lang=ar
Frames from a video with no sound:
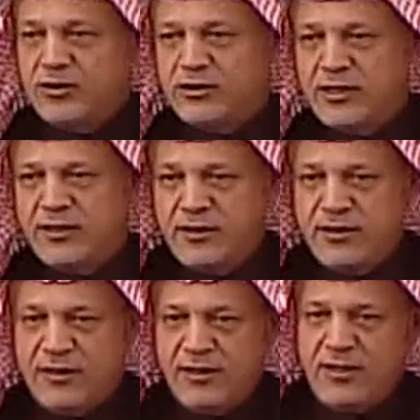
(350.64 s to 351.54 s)
وكل شيء
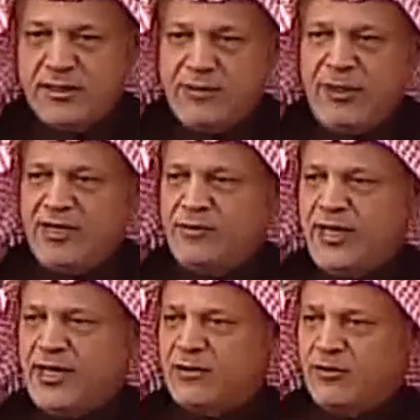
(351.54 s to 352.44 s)
طبعا هذه
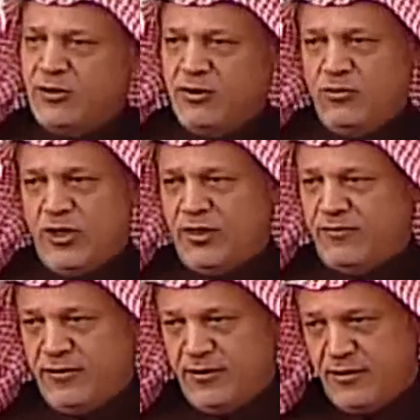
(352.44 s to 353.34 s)
ذكر
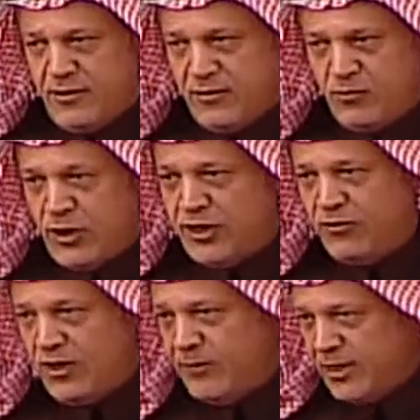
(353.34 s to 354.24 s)
الموظف
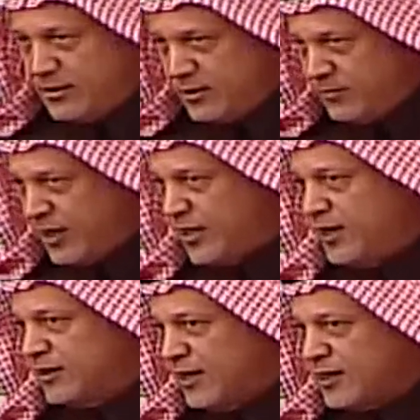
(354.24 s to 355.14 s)
موظف بعد المعرض
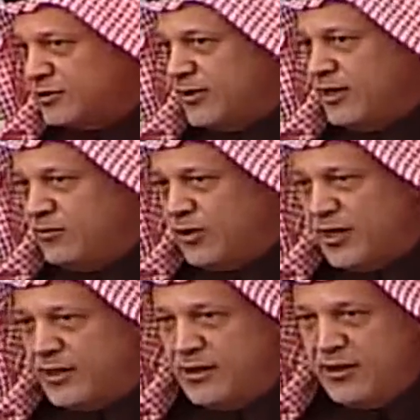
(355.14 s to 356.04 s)
حنتناقش في الامور
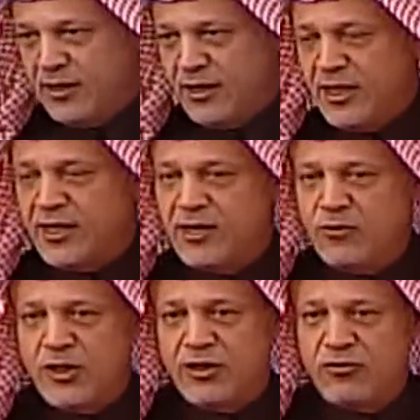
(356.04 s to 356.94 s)
هذه ذاك
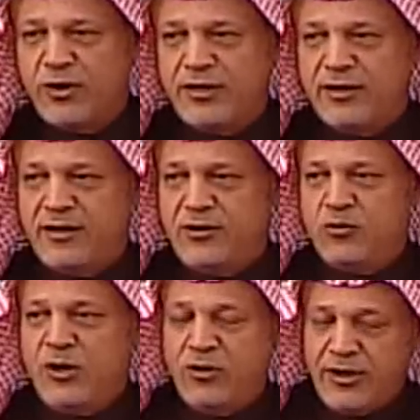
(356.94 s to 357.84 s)
الموظف وين
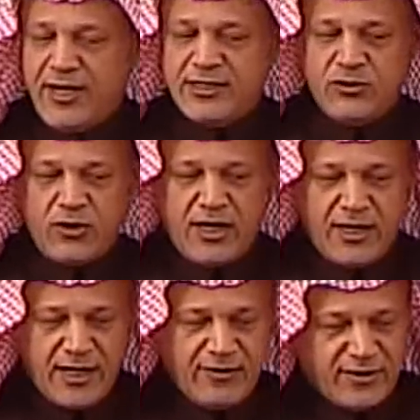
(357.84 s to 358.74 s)
انه ما هو اني اجي
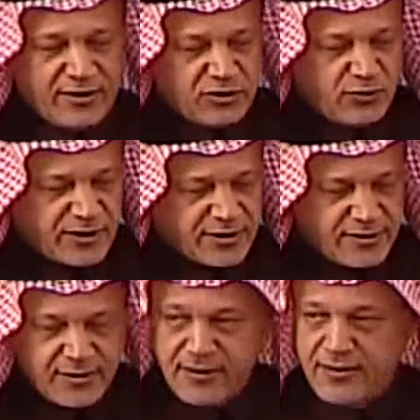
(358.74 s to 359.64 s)
والله انا افتش وبس